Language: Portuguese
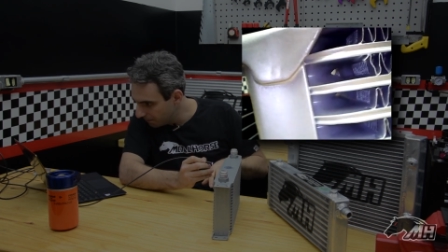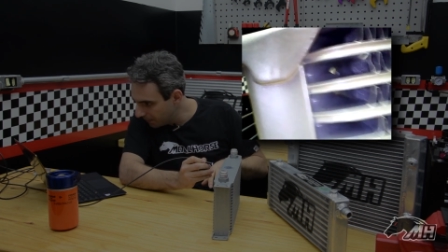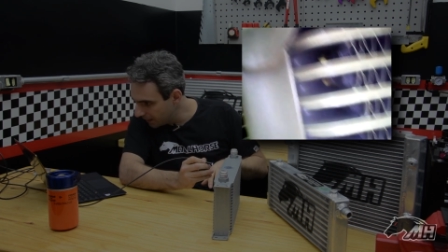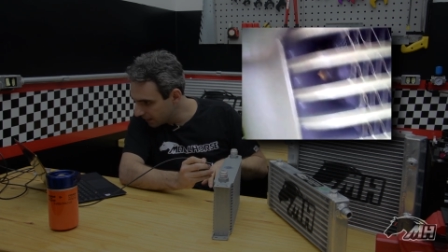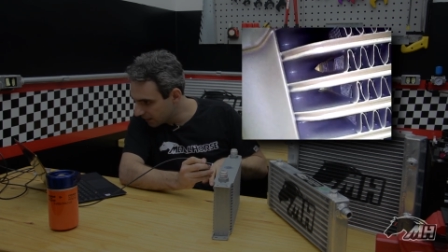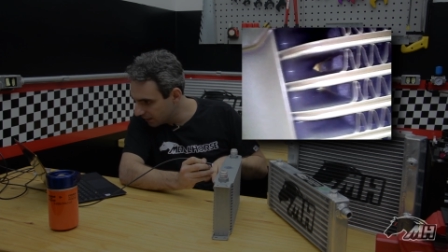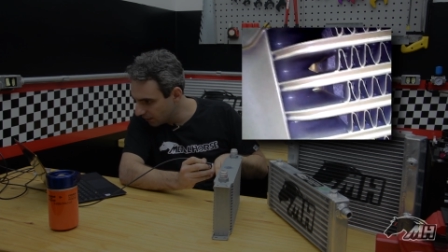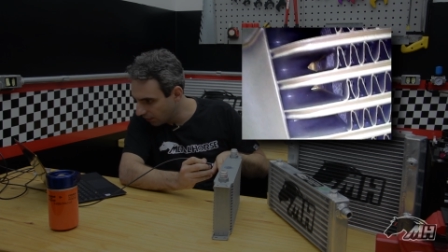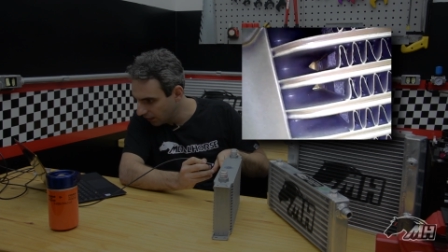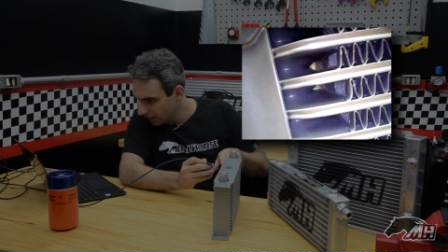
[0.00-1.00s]
bem
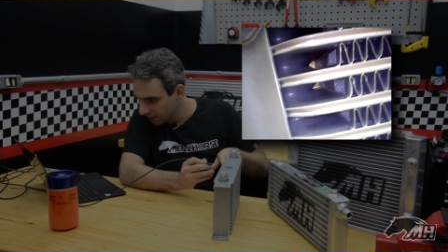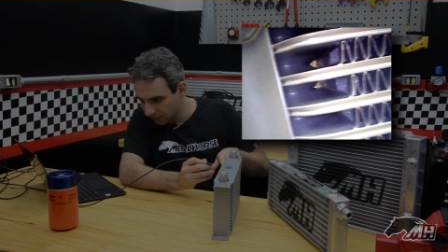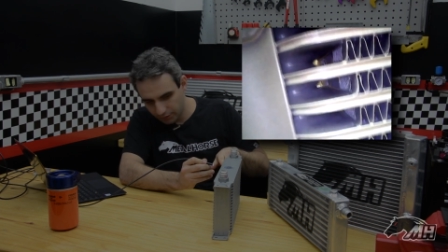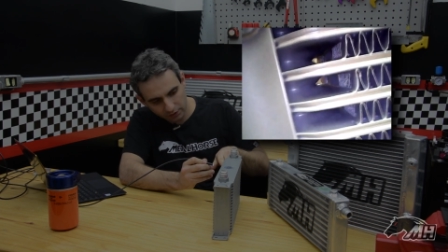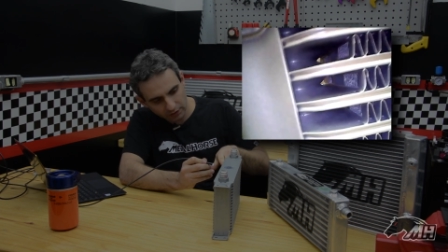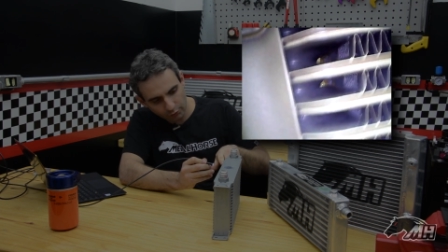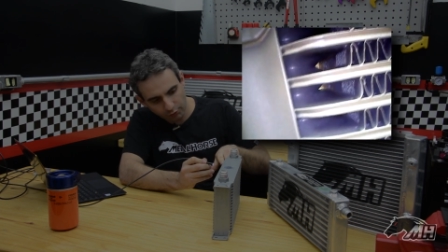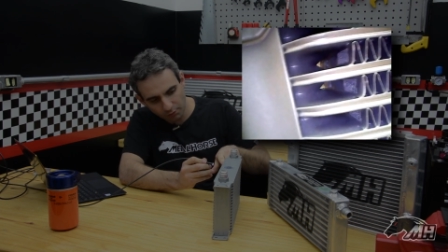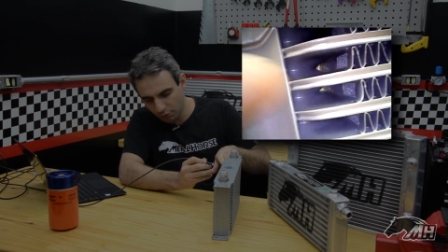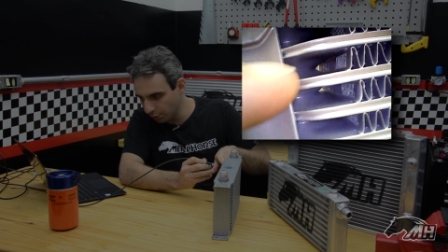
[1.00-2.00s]
aqui, ó, tá vendo que elas
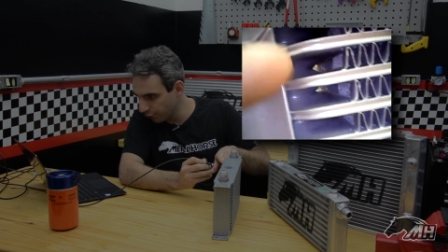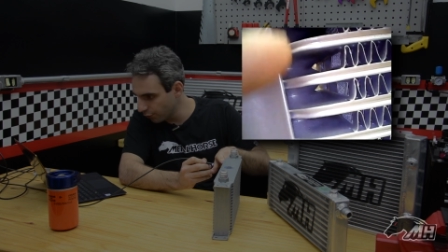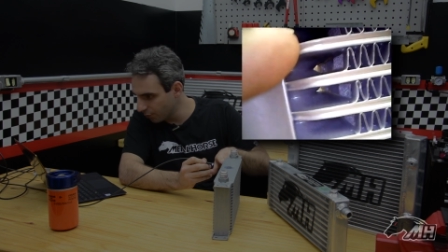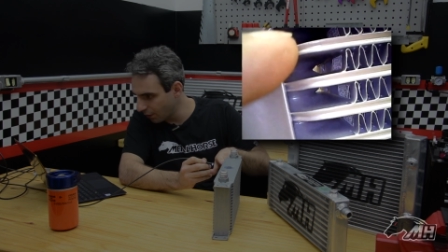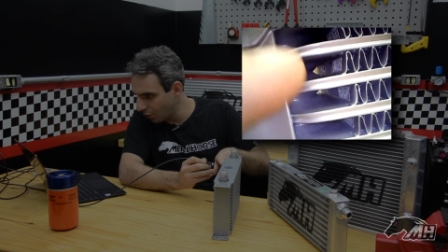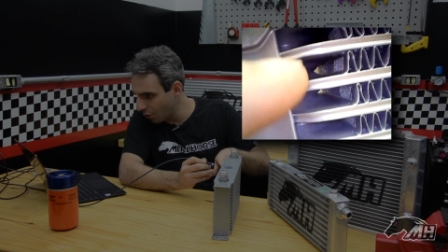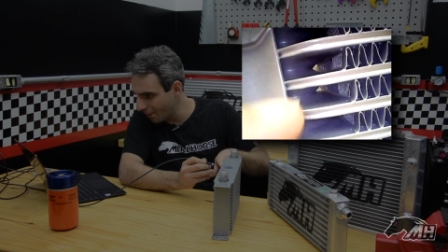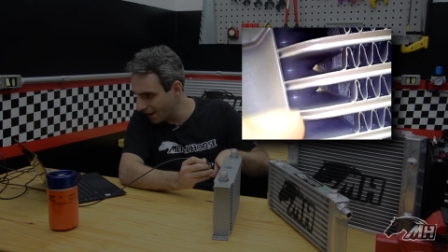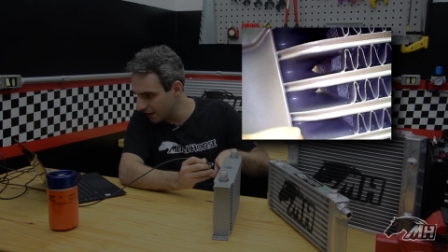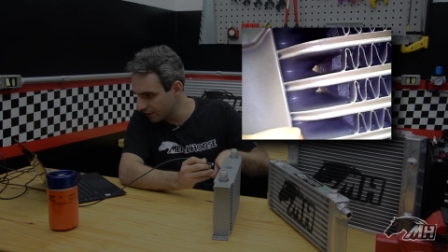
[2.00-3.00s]
formam como se fosse uma
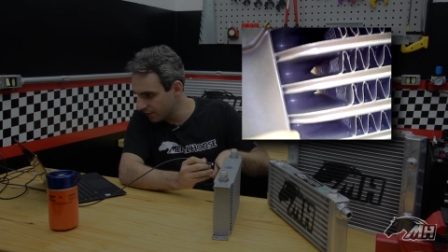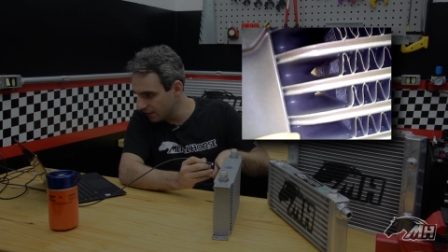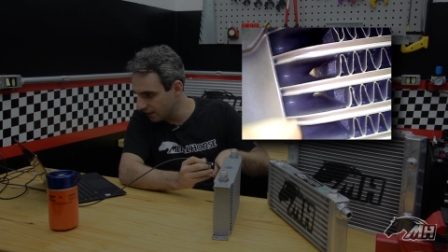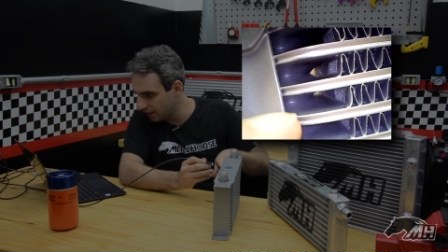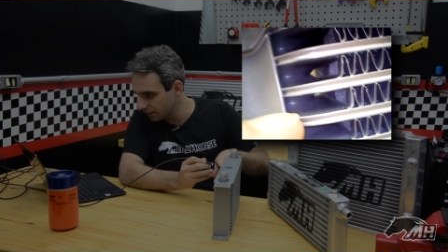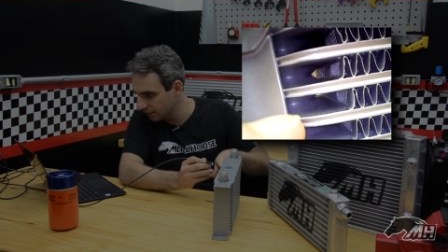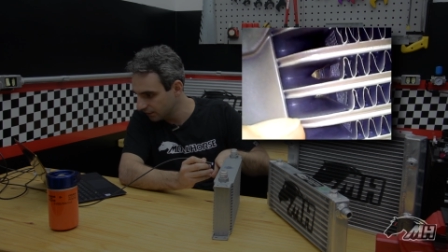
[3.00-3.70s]
colmeiazinha?